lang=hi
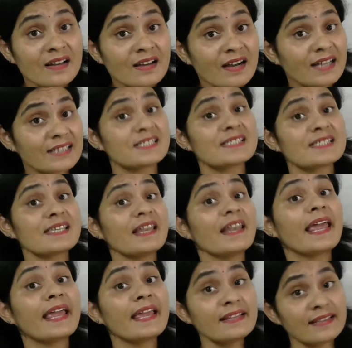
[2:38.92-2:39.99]
अच्छे से
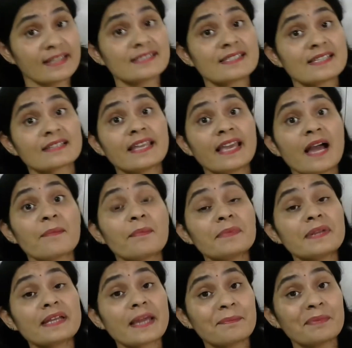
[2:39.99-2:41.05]
नहीं दे सकते आप अपनी
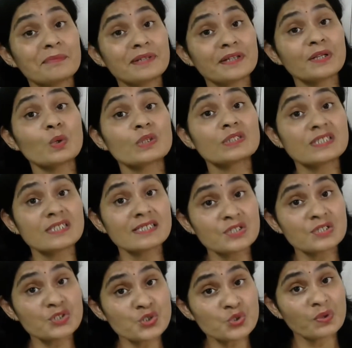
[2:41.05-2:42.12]
कैपेबिलिटी को अच्छे से
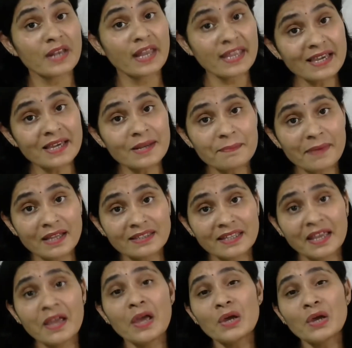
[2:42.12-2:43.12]
शो नहीं कर पाते